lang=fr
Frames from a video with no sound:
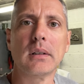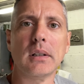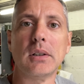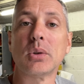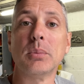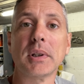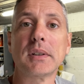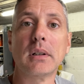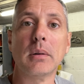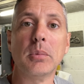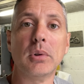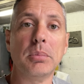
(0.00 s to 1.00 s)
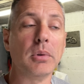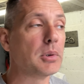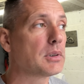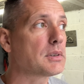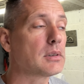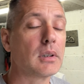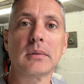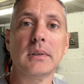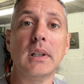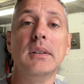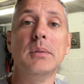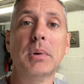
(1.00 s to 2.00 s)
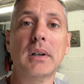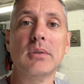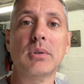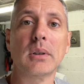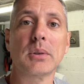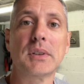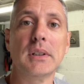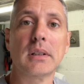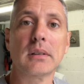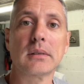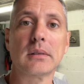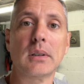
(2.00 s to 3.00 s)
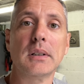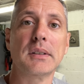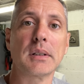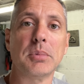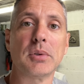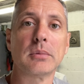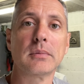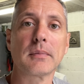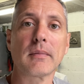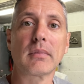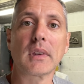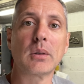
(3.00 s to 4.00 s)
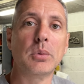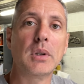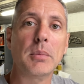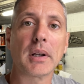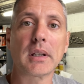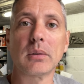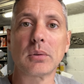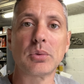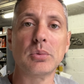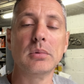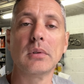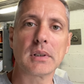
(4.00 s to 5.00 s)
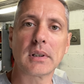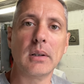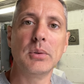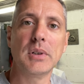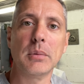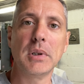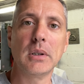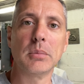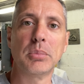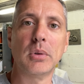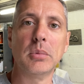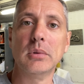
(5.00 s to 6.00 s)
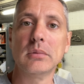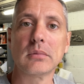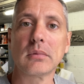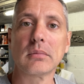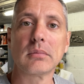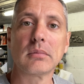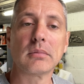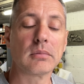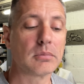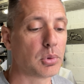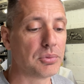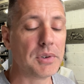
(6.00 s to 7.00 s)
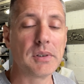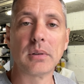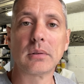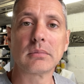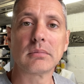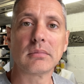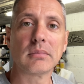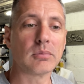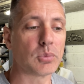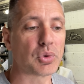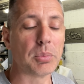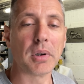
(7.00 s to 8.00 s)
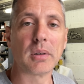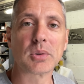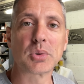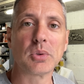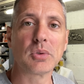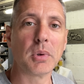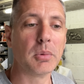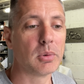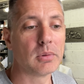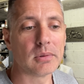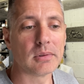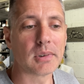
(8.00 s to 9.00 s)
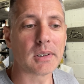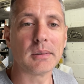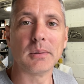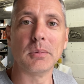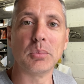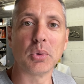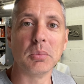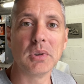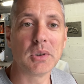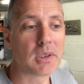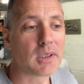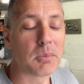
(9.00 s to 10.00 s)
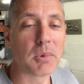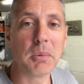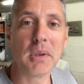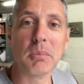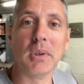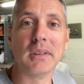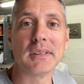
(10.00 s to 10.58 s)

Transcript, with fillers: Et je remercie quand même All Powers. N'hésite pas à aller voir leur site dans la description. Tout est marqué en dessous. T'as aussi un petit code promo. Profites-en. c'est pas grand chose, mais bon, euh, voilà, euh, pour une petite chaîne comme la mienne, bah,